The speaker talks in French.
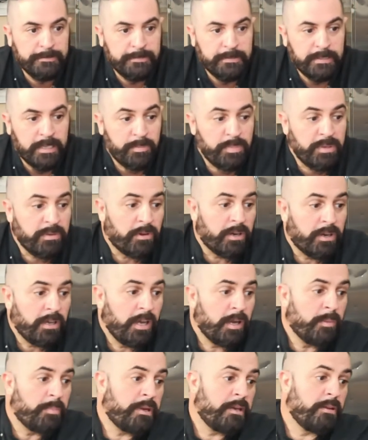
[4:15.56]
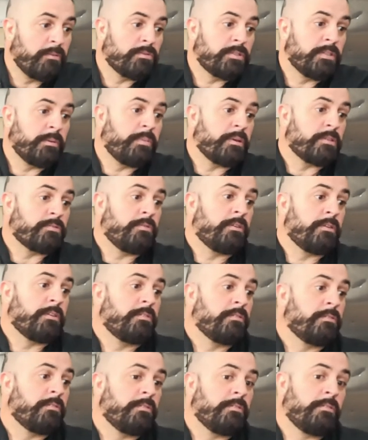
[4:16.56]
Et puis voilà, après, on s'aperçoit
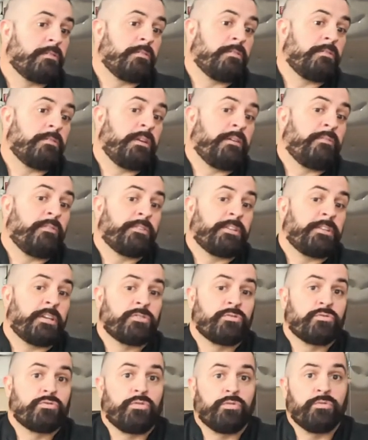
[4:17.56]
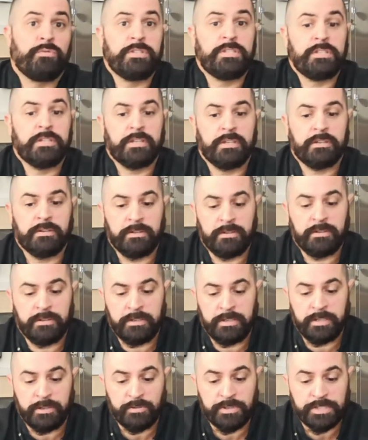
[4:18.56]
que l'avantage aujourd'hui, c'est
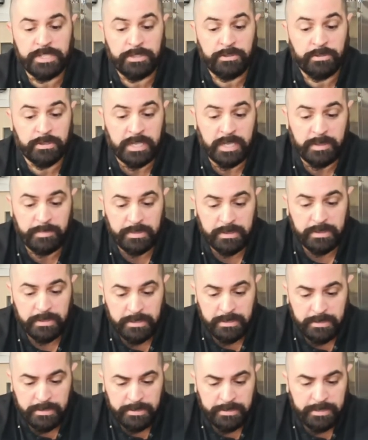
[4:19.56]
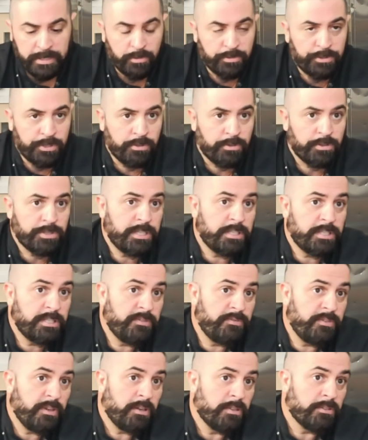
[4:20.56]
que les recettes de crêpes, il y a autant de recettes
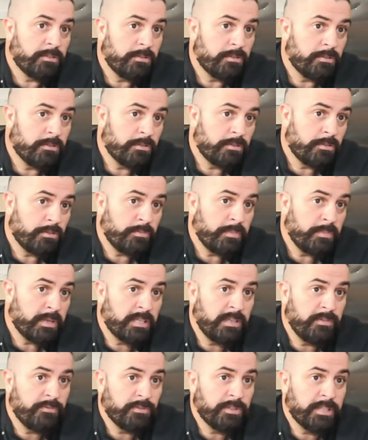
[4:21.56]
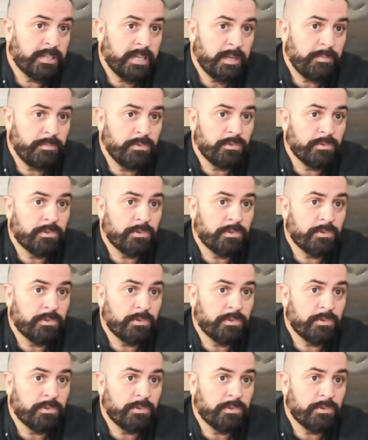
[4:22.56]
différentes que, de mecs qui font des crêpes.